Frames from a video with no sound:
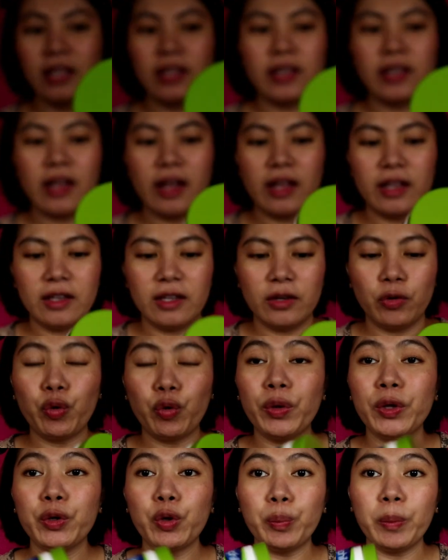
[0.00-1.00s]
Yan.
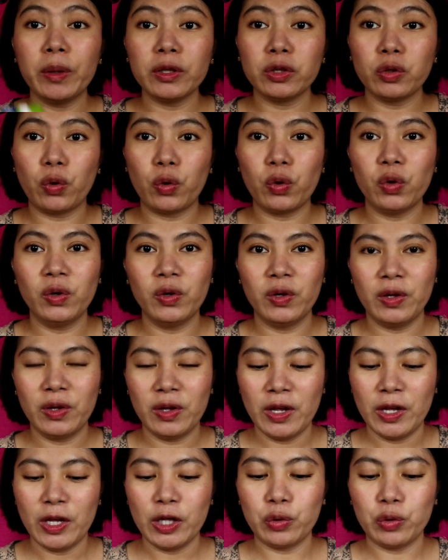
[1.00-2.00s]
Uwi ko pa to,
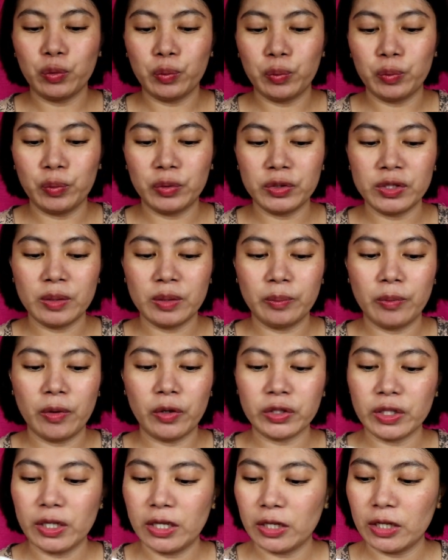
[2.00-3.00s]
itong isang
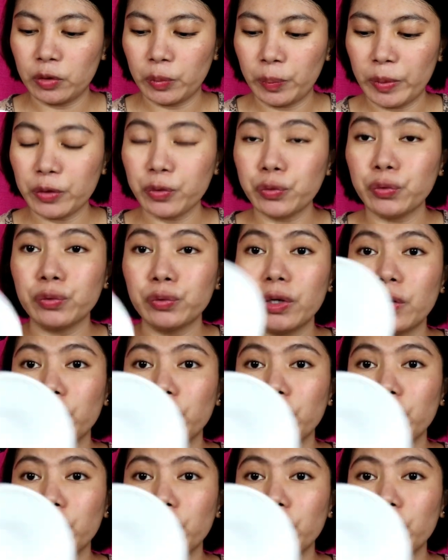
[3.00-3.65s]
bottle na to. Pero nung